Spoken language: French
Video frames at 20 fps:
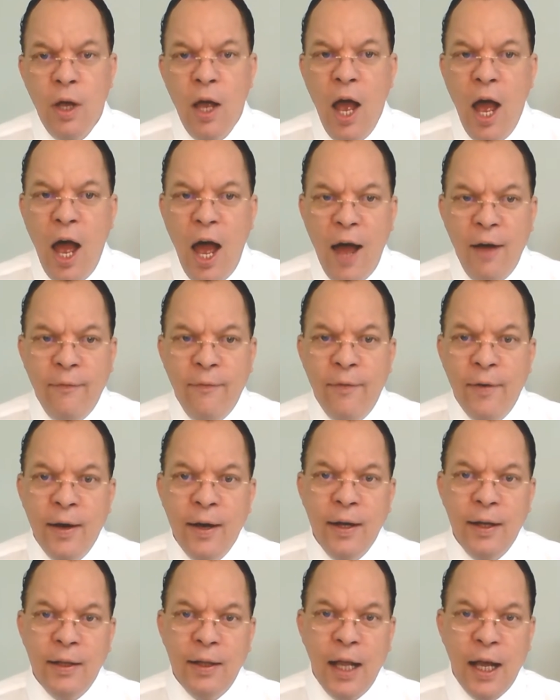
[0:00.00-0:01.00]
avant
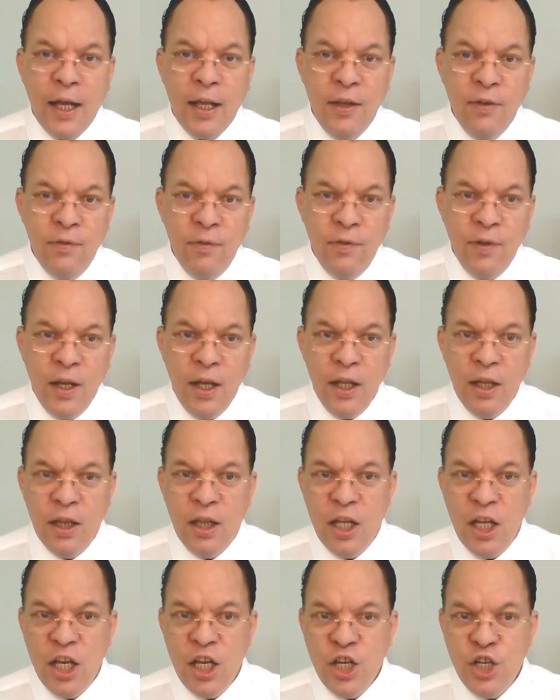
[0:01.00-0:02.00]
l'arrivée
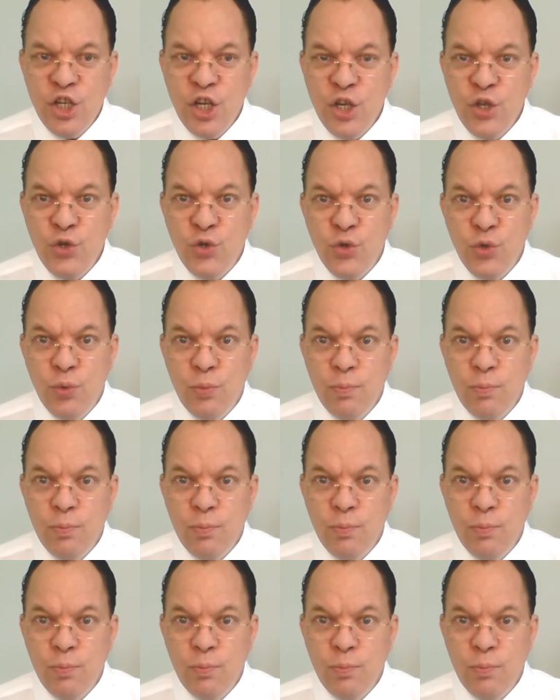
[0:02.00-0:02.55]
de Jésus.